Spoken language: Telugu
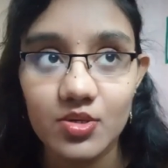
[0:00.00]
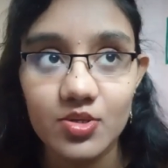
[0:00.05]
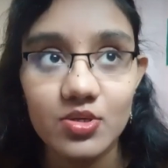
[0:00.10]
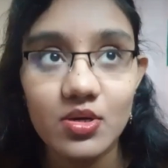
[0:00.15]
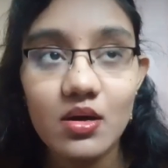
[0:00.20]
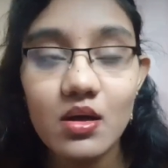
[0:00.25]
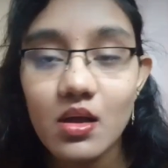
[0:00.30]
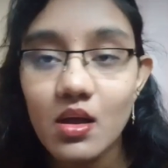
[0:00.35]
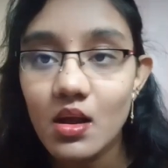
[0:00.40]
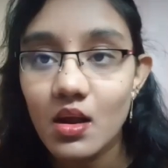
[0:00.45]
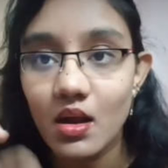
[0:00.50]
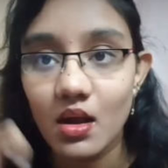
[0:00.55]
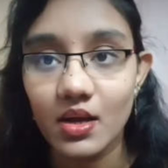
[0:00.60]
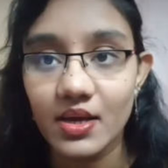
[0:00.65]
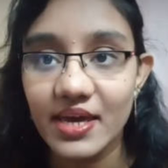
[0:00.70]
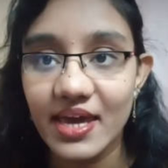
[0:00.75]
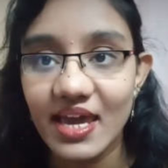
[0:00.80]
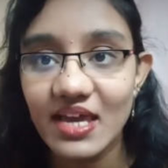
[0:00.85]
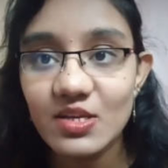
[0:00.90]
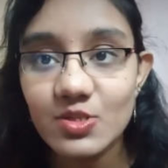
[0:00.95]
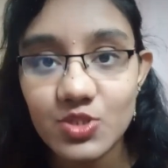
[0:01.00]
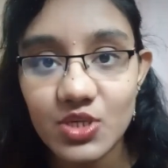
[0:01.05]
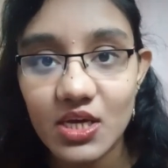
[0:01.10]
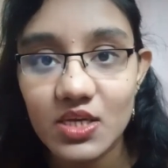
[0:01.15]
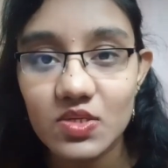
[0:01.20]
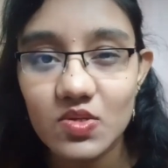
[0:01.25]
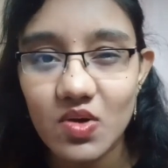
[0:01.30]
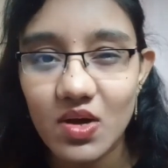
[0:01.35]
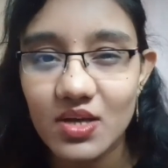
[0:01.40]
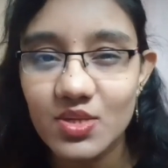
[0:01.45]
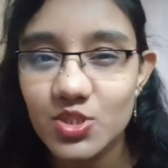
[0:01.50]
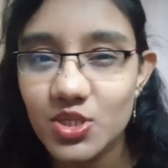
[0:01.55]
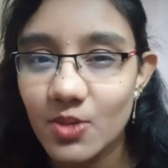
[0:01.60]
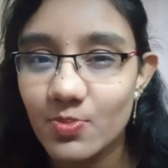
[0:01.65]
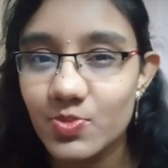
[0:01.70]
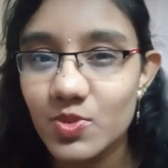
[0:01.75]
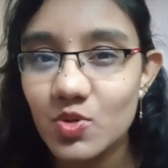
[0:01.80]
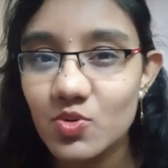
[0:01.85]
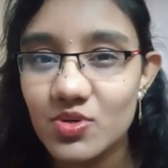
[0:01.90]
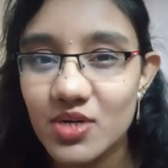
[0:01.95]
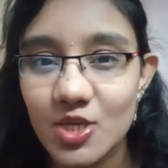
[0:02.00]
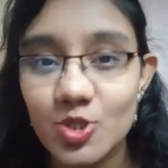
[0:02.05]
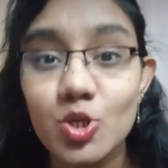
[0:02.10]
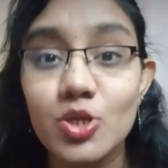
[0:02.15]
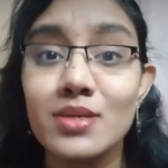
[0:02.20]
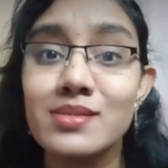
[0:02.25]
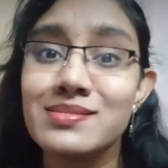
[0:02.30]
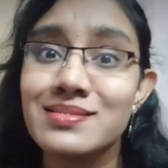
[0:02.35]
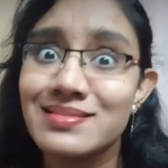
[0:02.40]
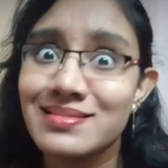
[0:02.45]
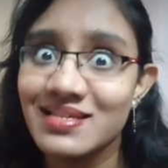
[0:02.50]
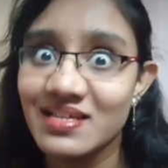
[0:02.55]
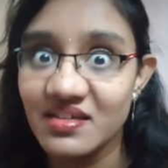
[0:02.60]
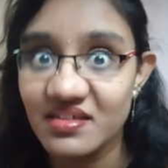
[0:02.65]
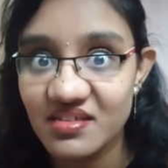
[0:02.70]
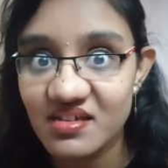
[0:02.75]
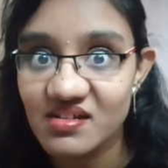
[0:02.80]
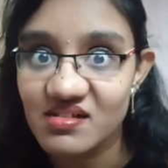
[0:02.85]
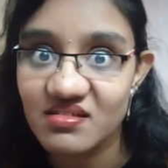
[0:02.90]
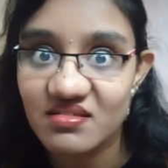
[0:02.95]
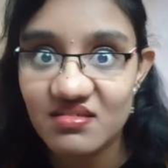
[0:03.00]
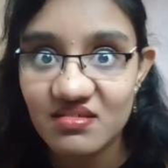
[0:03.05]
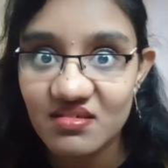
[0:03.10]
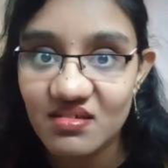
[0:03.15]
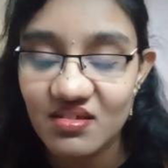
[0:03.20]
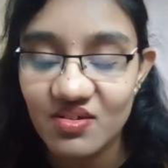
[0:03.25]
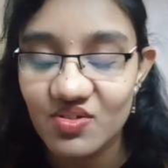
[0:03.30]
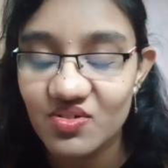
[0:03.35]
యూనో గెయిన్ చేసుకో అని చెప్తూ ఉండొచ్చు వాళ్ళ సీరియల్స్